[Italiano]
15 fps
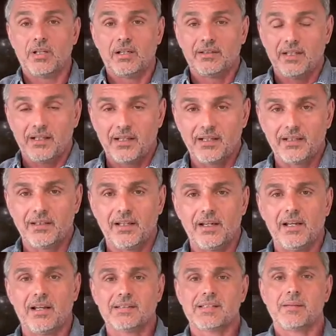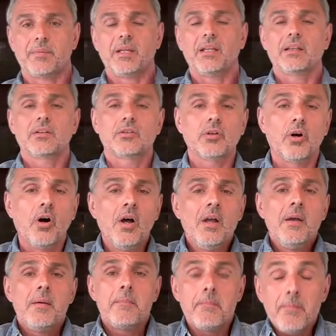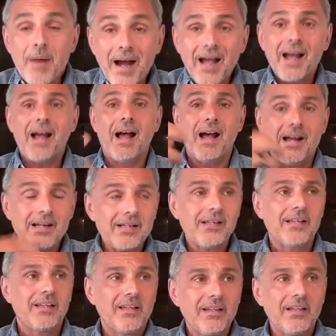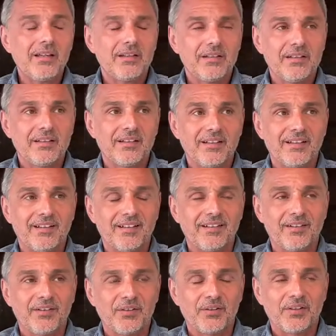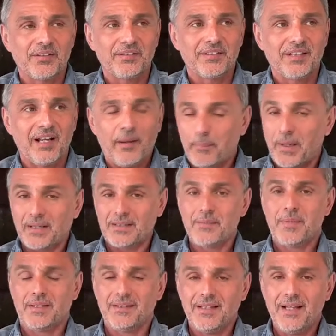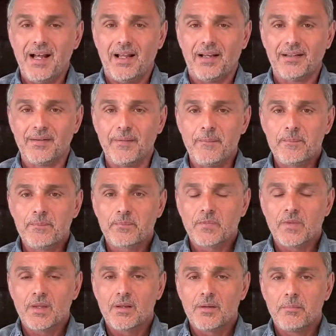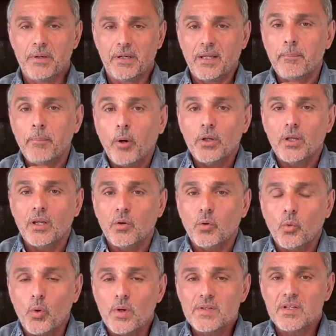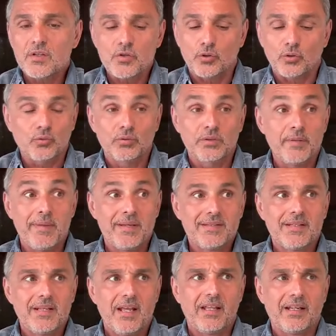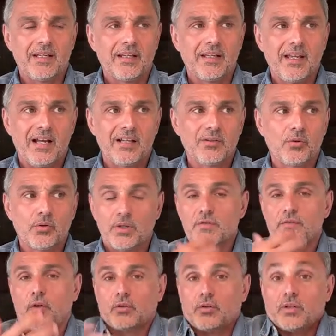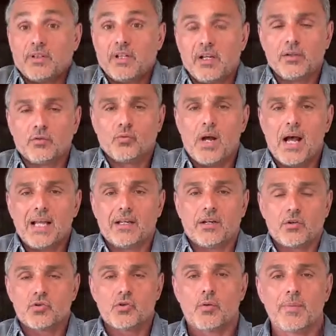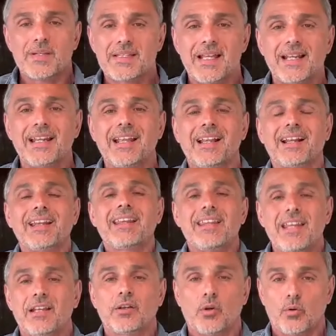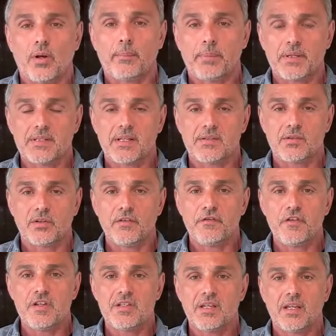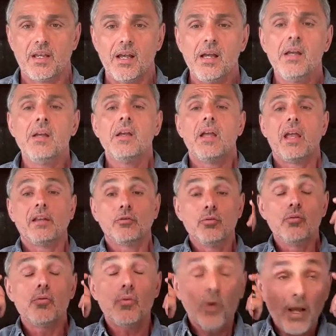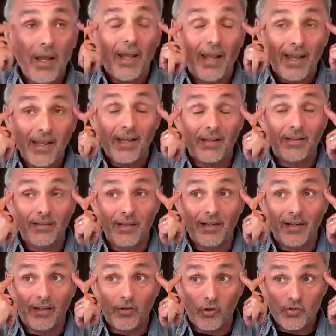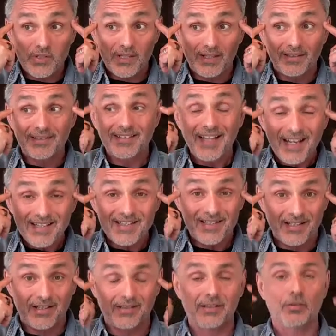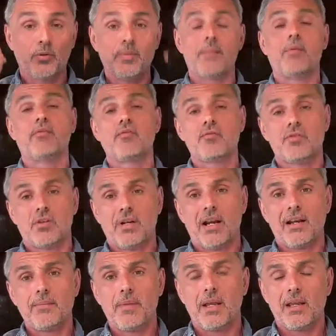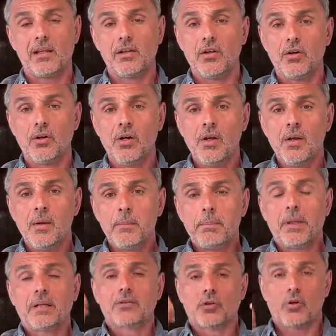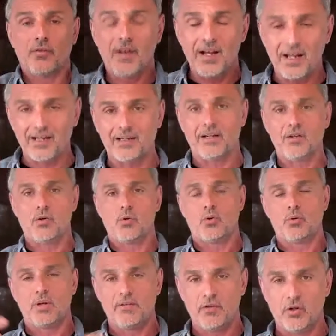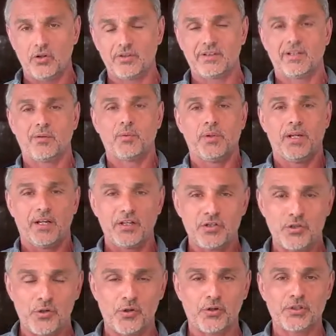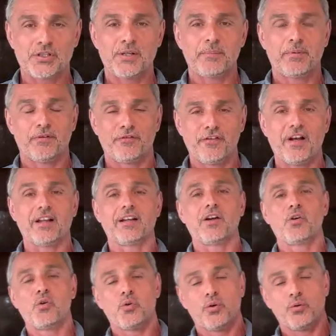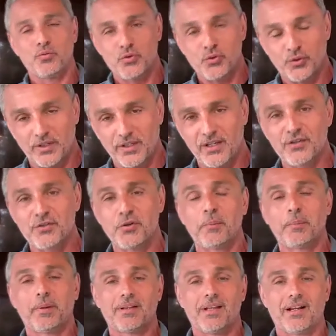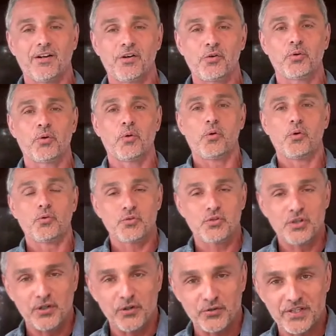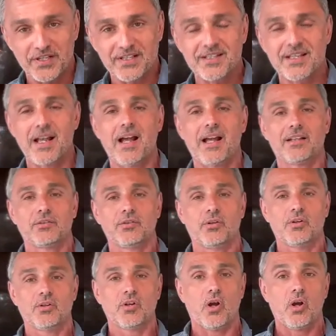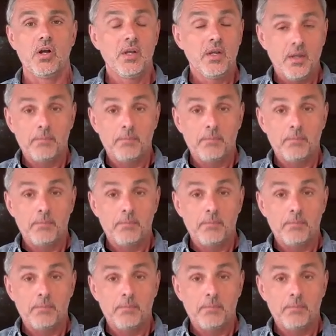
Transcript: delle tecniche di rilassamento, ma anche eh, eh della parte mentale perché poi questi sono tutti mestieri che hanno un risvolto intellettuale, non sono mestieri che richiedono una prestazione fisica e dunque è nella nostra testa che dobbiamo funzionare meglio per trovare ancora una volta quelle risorse, per fare ancora un sorriso, per dare ancora un consiglio sensato, no?